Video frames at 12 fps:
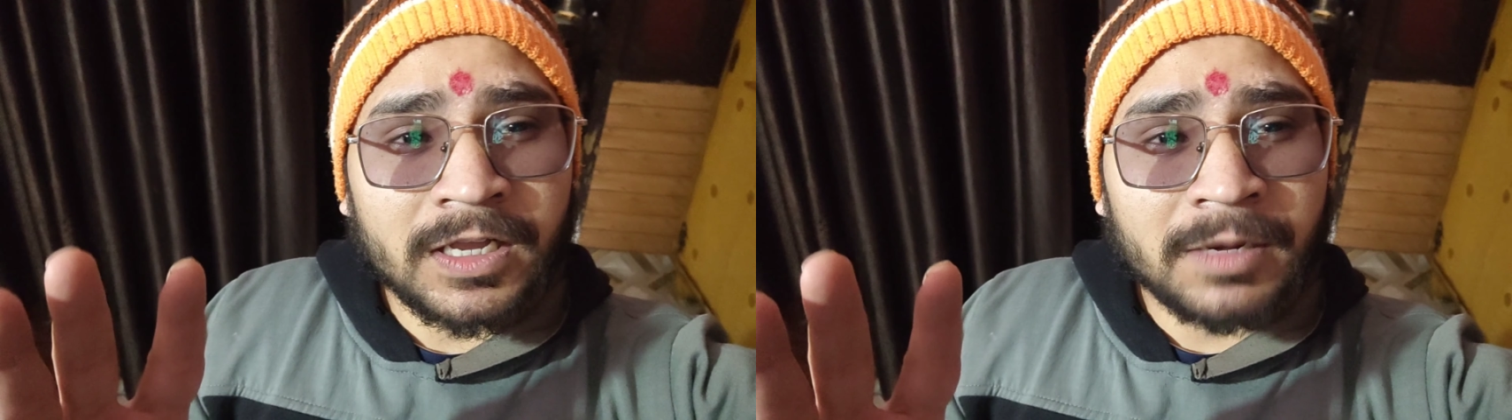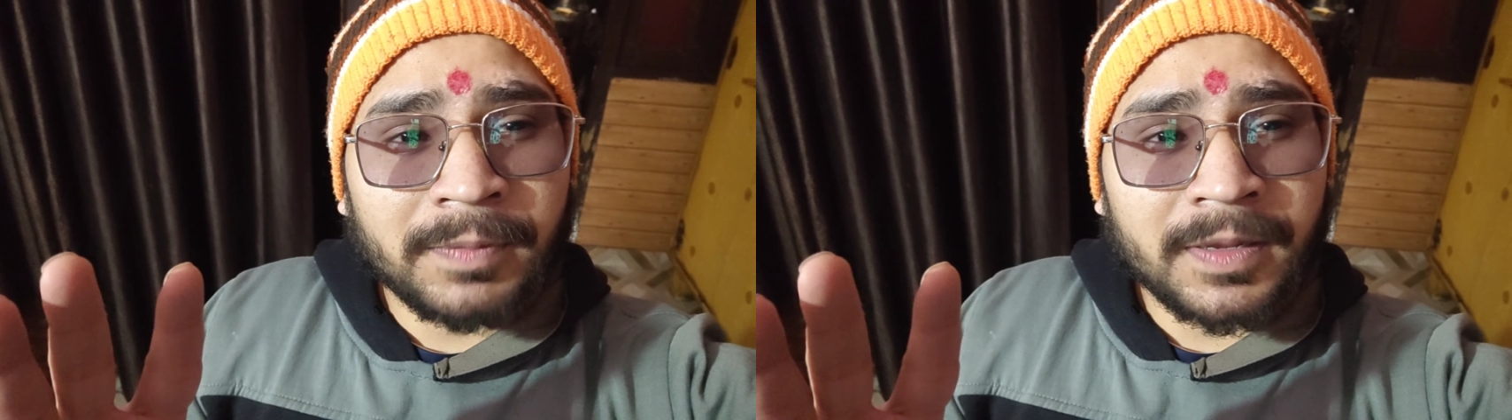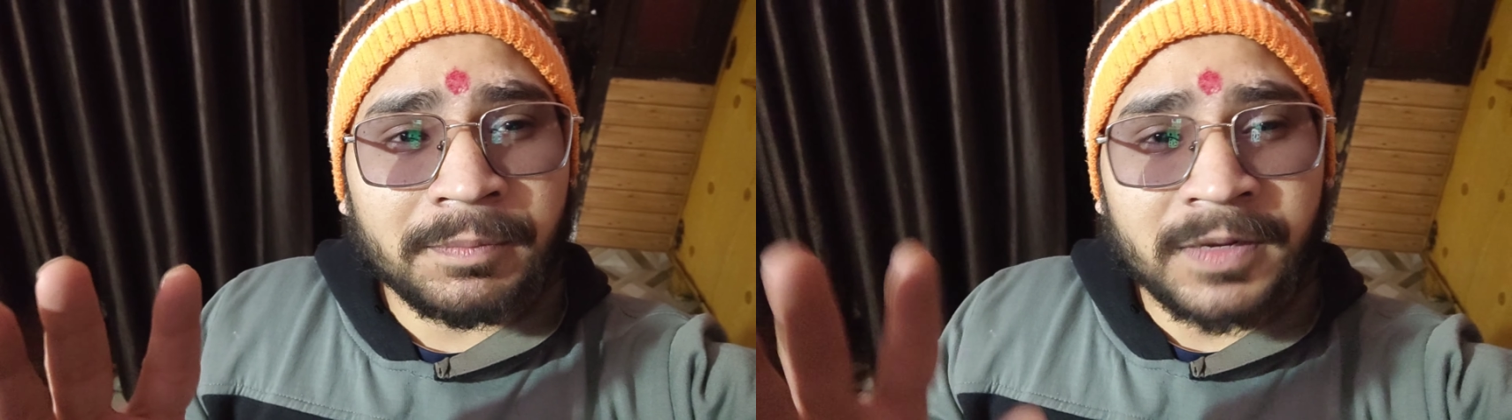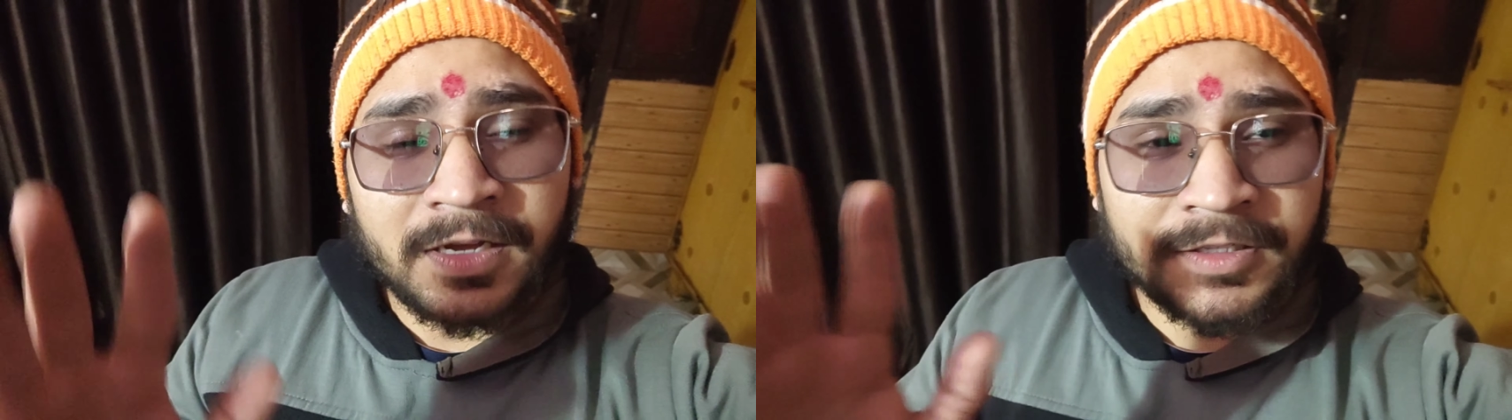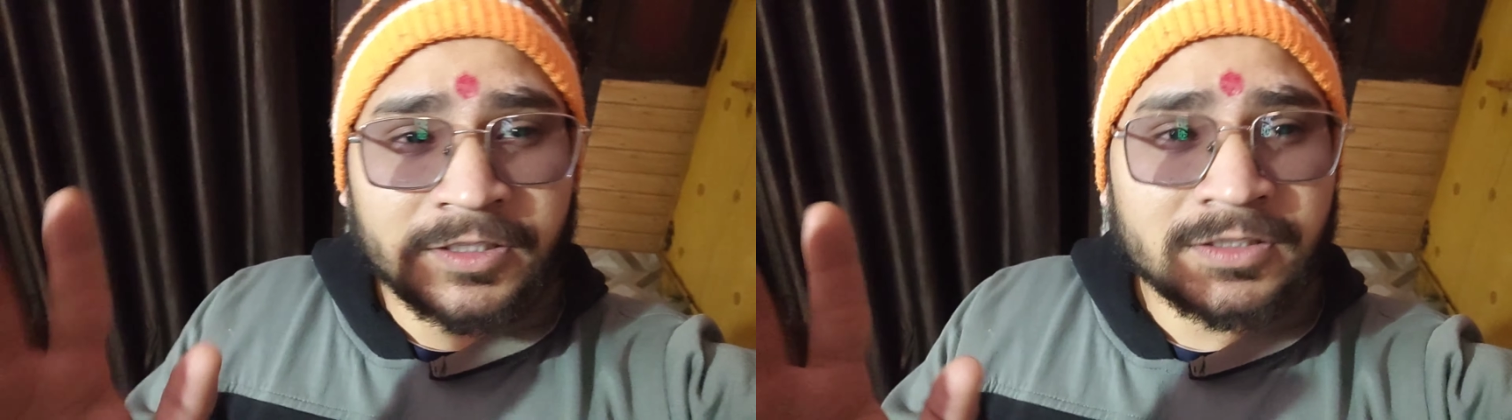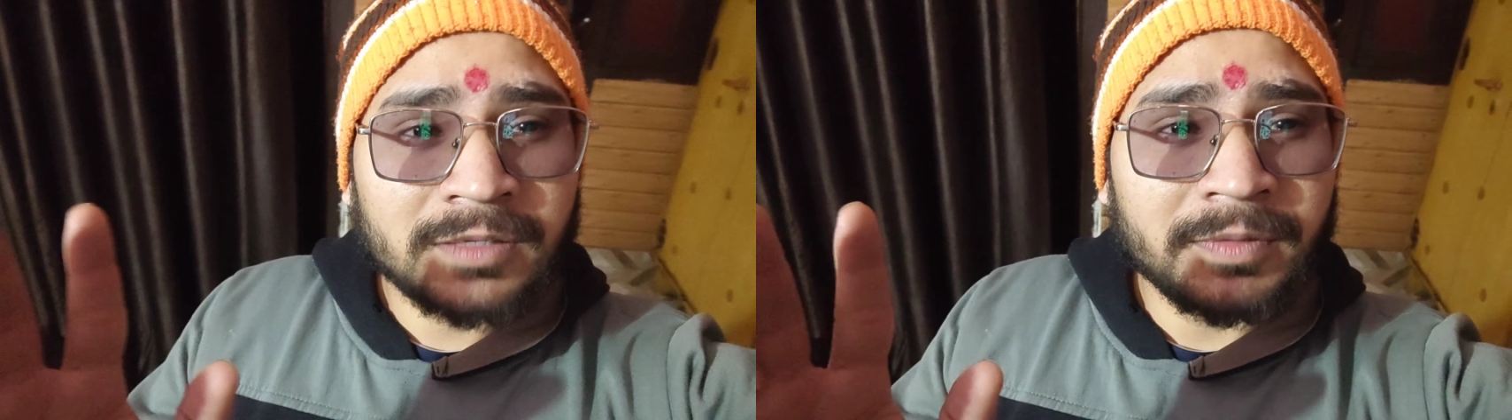घर पे अपने
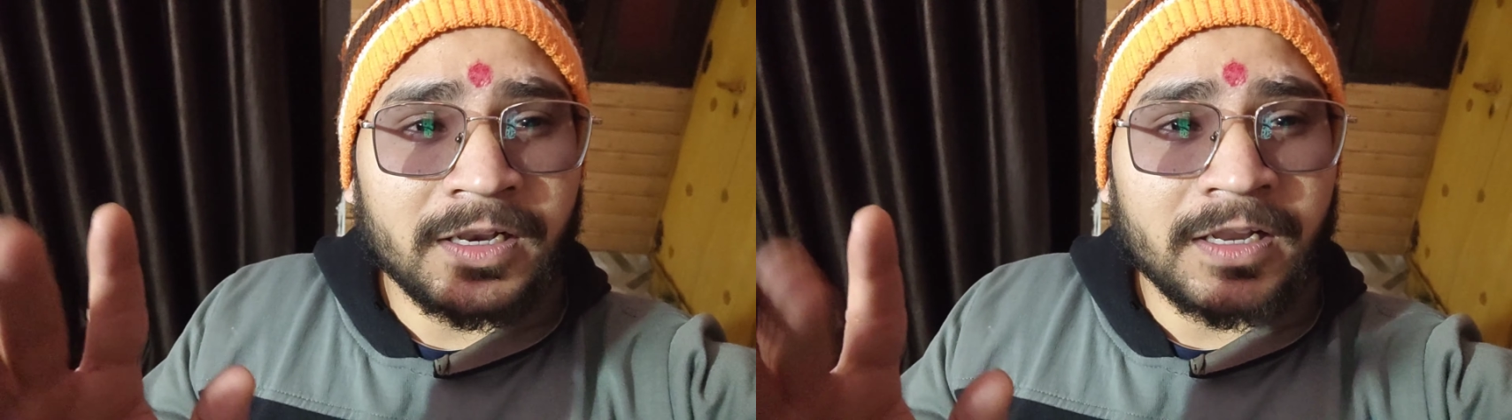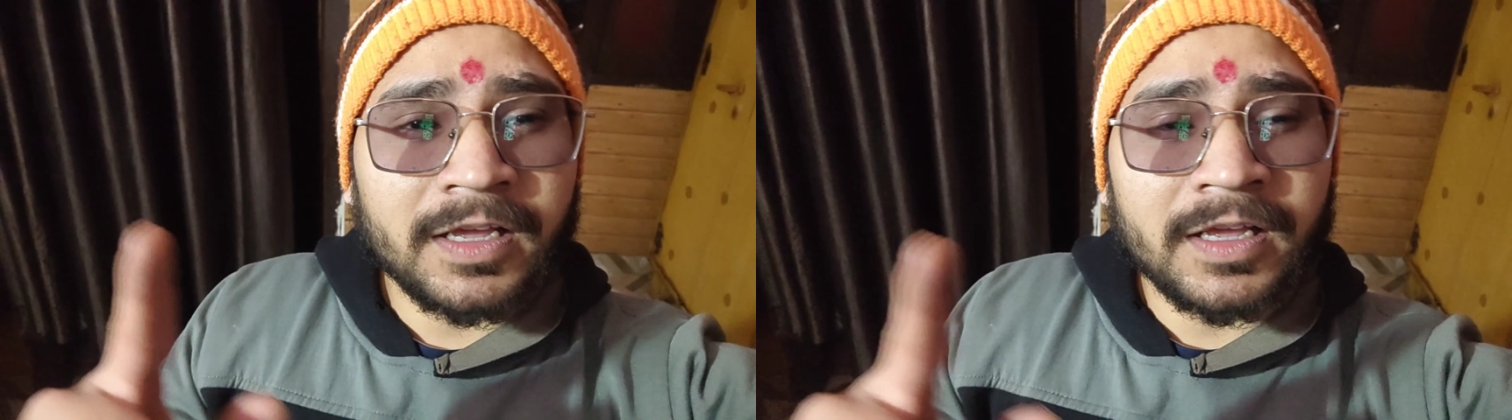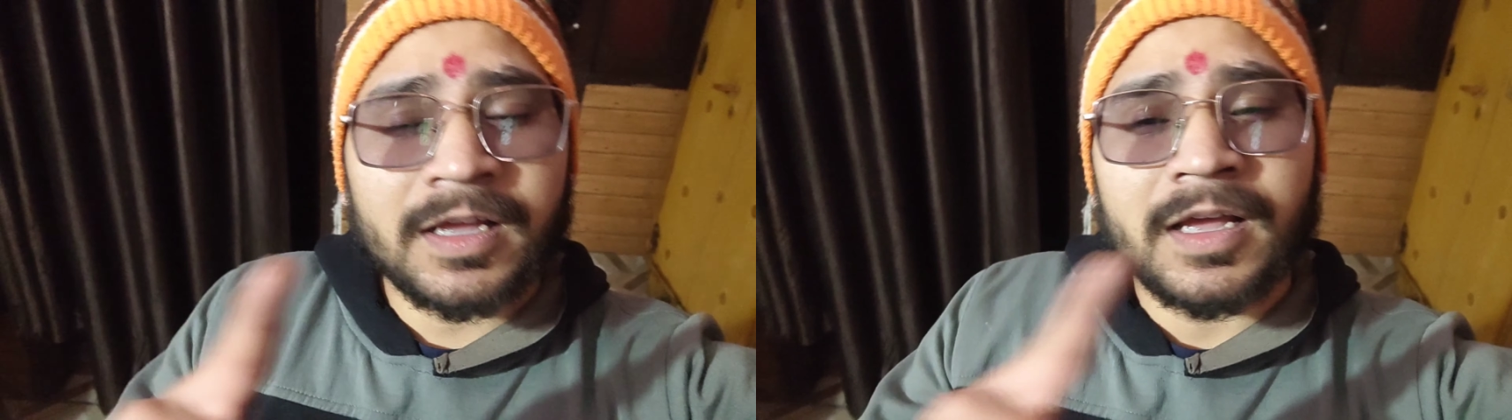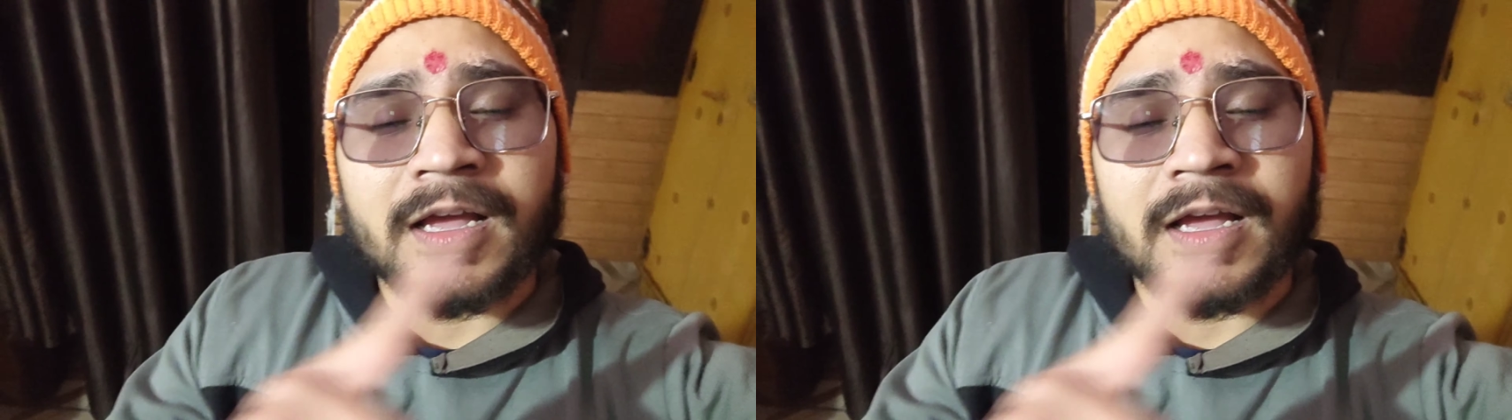कजन से मिलने